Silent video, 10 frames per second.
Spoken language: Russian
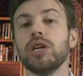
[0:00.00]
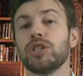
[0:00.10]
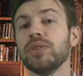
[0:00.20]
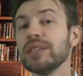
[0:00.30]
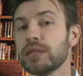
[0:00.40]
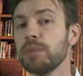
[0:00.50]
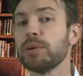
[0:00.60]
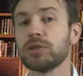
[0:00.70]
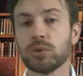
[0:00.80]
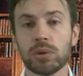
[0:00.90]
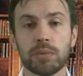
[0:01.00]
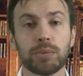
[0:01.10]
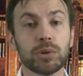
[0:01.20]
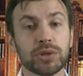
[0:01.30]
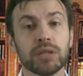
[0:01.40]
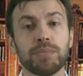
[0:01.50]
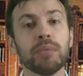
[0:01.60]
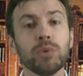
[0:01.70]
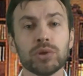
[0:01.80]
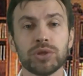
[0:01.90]
Шведский посол просит
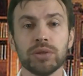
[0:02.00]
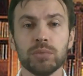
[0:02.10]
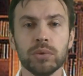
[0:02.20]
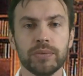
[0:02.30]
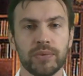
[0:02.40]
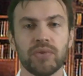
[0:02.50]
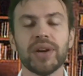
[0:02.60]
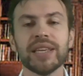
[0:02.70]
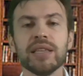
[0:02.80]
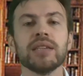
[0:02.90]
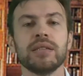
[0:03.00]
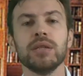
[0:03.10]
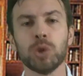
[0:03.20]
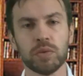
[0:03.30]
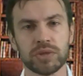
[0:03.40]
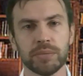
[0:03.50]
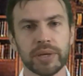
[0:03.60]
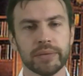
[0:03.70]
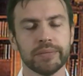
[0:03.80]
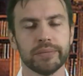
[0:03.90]
помочь ему в войне с
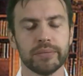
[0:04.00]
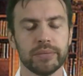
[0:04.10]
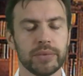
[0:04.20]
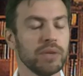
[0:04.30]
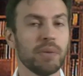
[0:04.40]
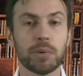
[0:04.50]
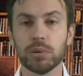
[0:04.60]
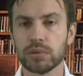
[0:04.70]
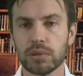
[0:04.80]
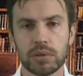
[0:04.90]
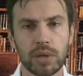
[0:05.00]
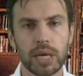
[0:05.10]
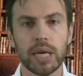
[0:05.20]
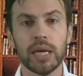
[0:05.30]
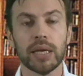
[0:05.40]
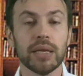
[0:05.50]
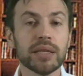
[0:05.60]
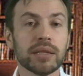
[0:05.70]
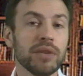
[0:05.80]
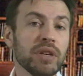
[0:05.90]
литовцами. Не вопрос.
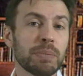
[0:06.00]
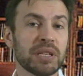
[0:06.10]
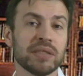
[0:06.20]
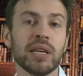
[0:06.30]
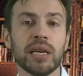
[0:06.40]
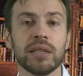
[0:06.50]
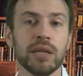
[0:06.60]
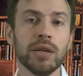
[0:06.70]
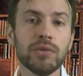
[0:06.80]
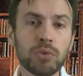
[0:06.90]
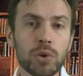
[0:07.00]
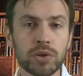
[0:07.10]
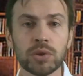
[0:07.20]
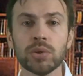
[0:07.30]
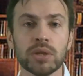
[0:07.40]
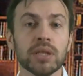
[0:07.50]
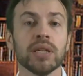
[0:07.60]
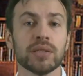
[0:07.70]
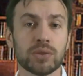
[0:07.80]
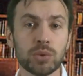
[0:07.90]
Если вы признаете Ливонию и
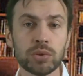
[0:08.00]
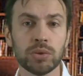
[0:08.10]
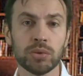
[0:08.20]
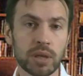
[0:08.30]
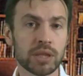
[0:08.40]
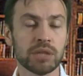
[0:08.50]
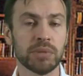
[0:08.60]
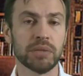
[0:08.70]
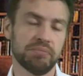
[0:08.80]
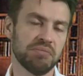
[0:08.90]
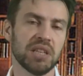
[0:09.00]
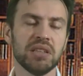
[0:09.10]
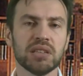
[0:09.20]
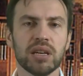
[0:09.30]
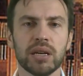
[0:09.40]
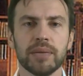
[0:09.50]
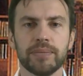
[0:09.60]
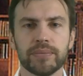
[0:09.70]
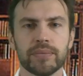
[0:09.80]
Эстонию нашими, тогда да,